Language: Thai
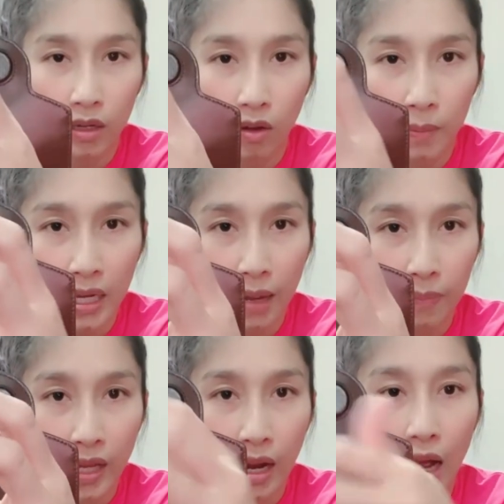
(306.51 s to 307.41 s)
ก็มีเล็บ
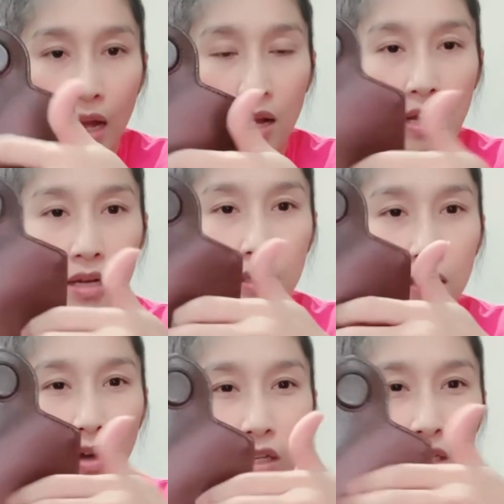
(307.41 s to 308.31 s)
นะคะ คือ
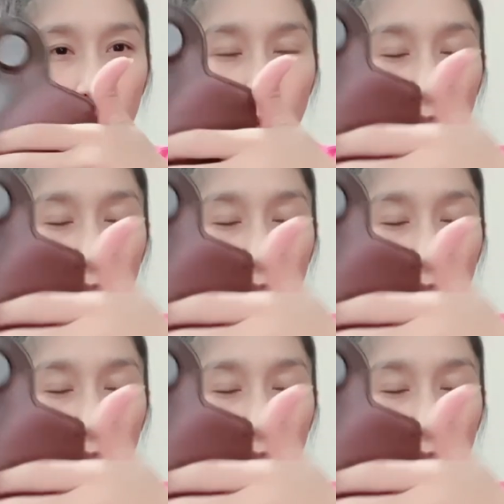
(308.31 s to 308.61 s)
รอยขีดข่ว